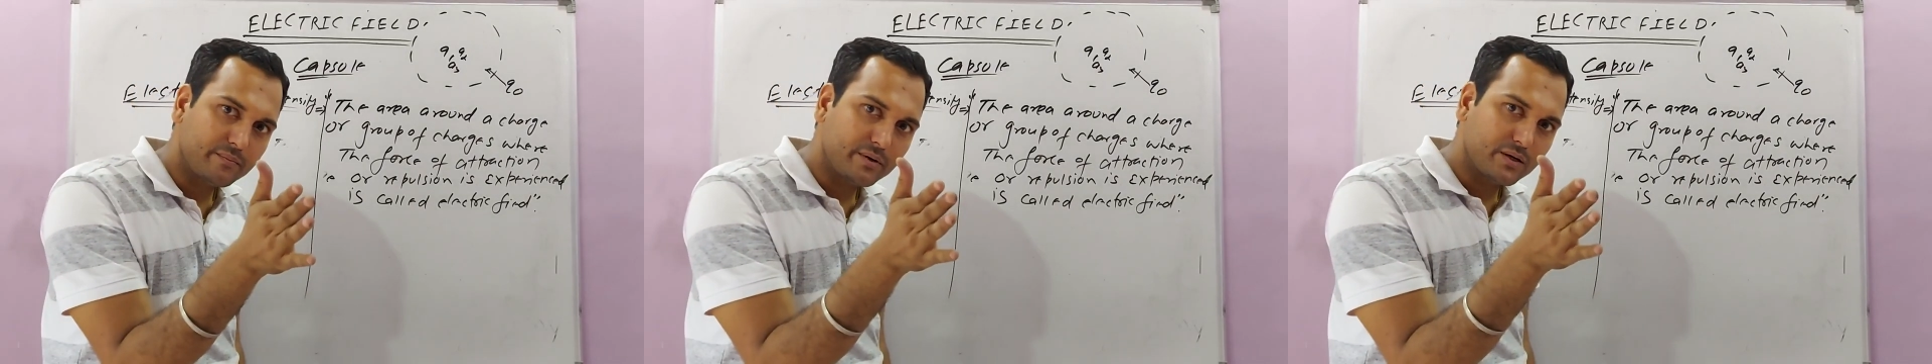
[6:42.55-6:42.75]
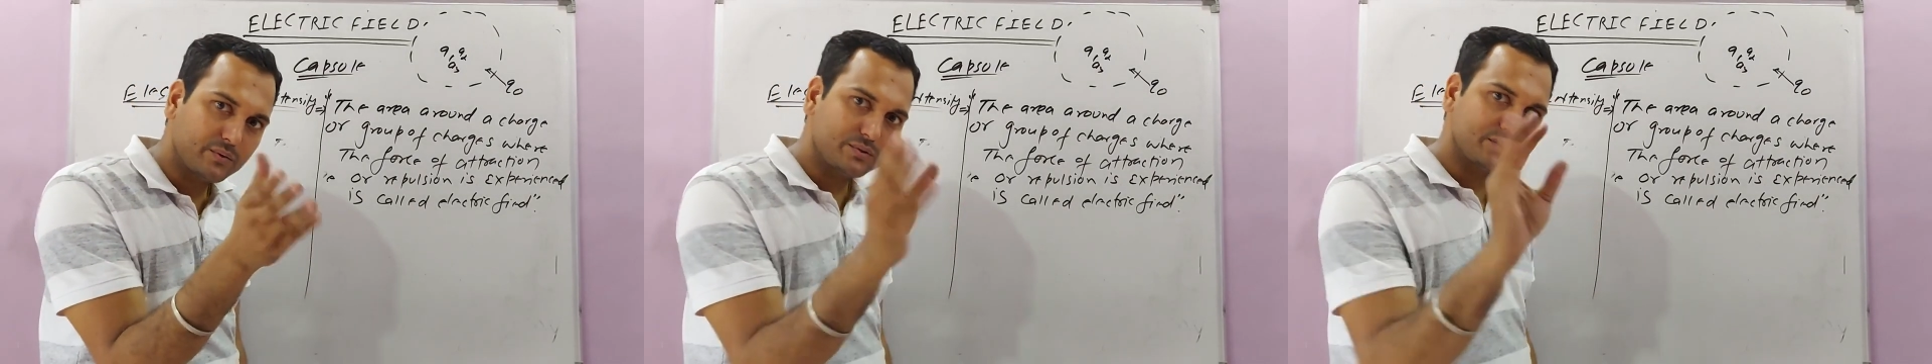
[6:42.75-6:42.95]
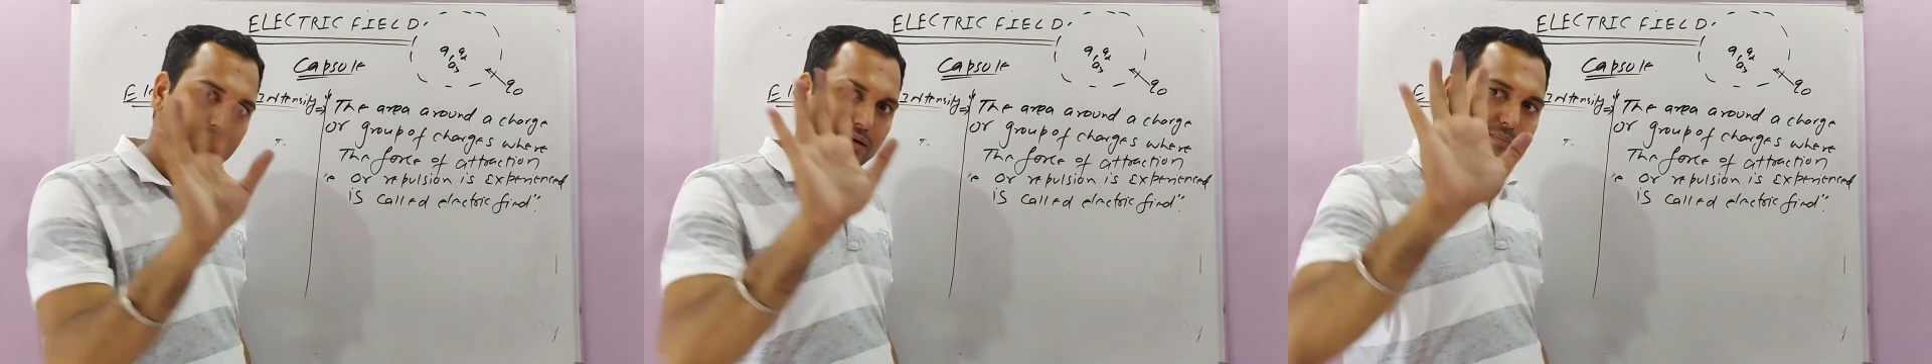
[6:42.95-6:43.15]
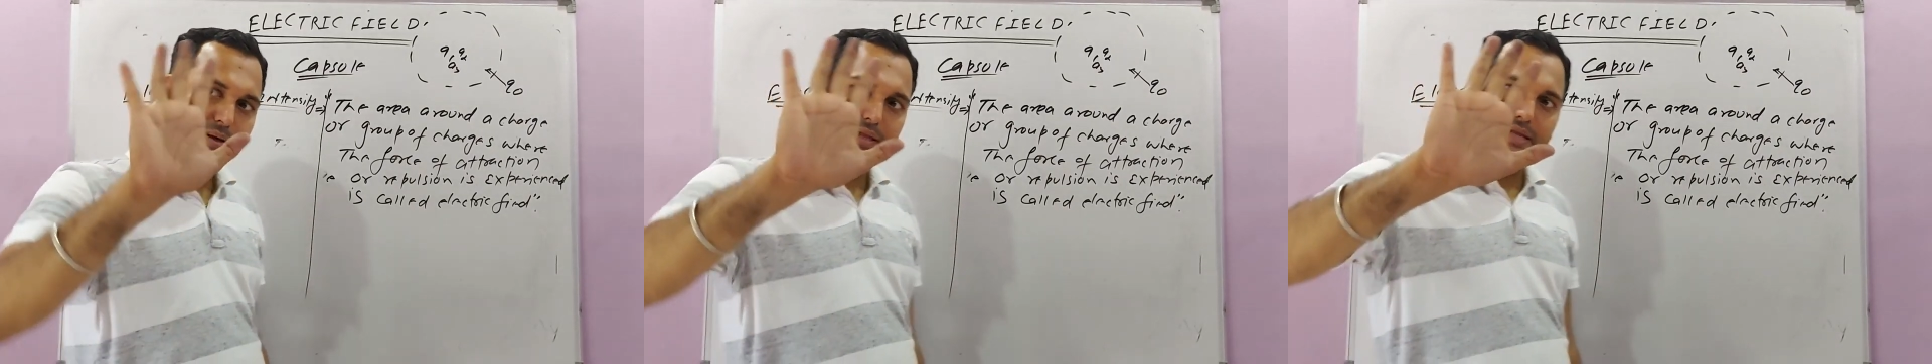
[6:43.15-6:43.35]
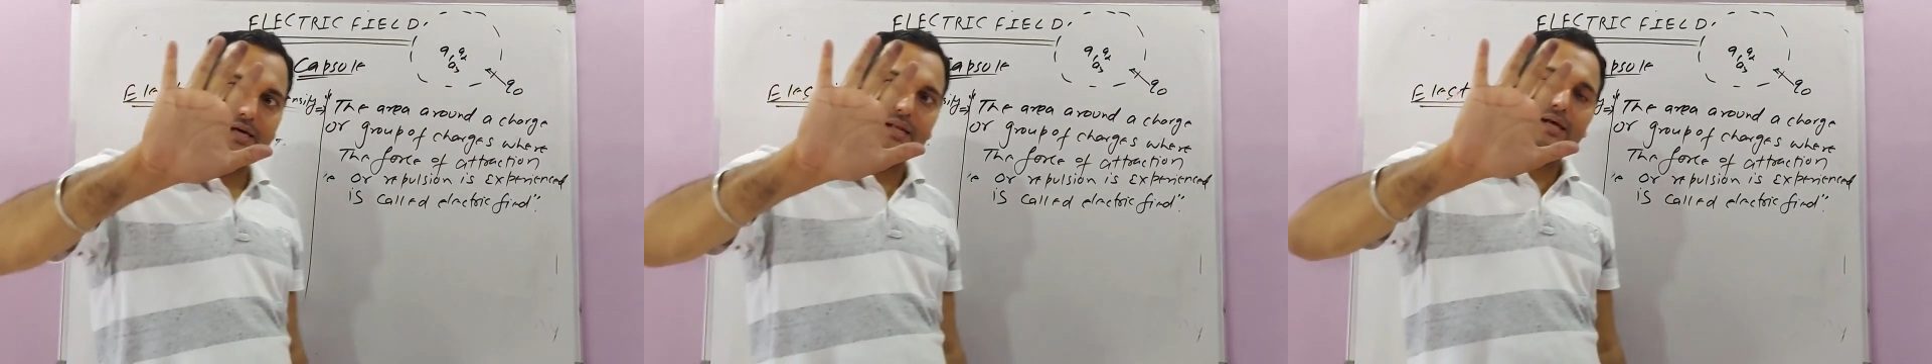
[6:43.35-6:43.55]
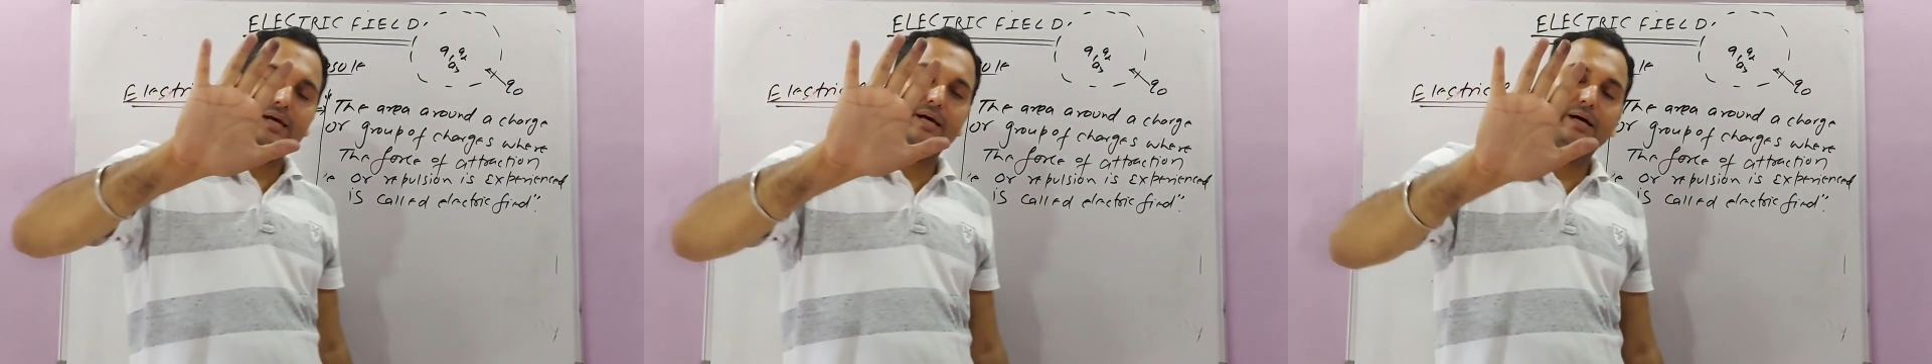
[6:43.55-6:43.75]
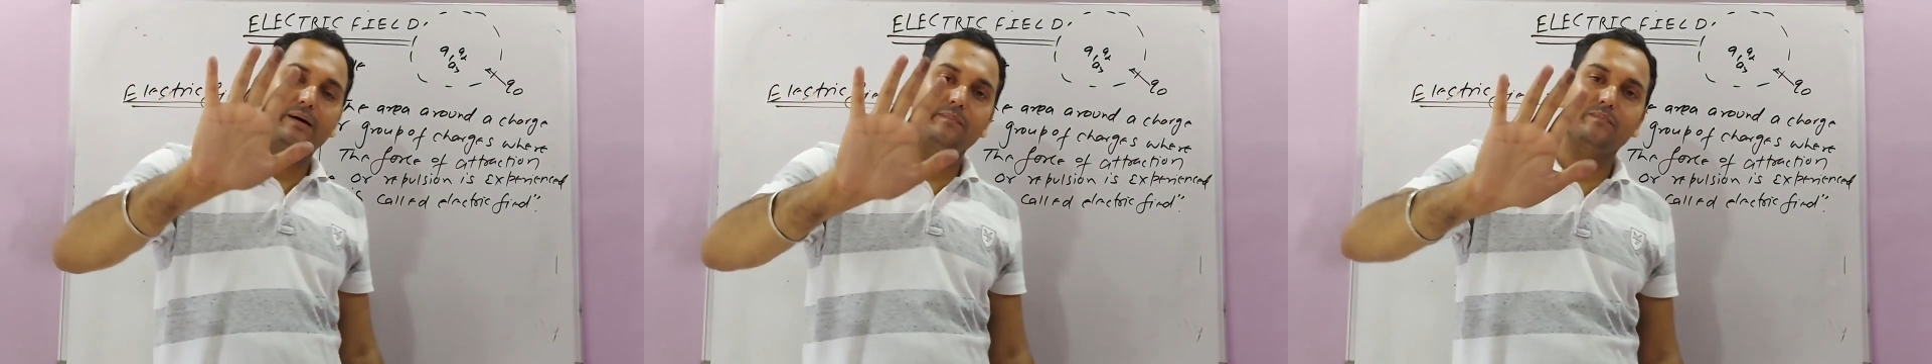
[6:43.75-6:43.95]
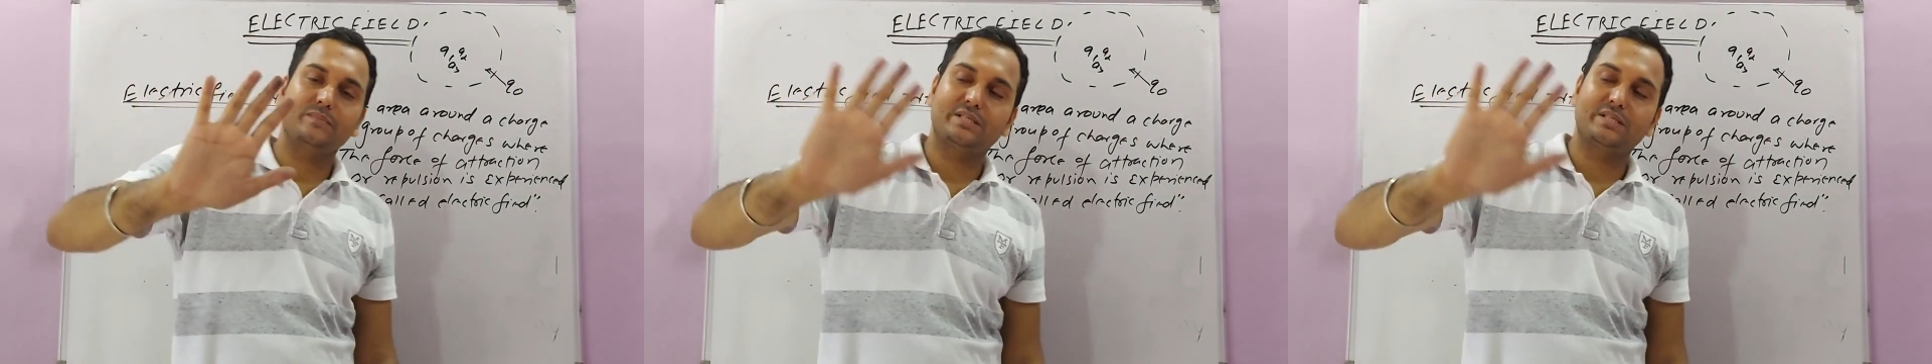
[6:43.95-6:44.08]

मारो सेम एरिया रहेगा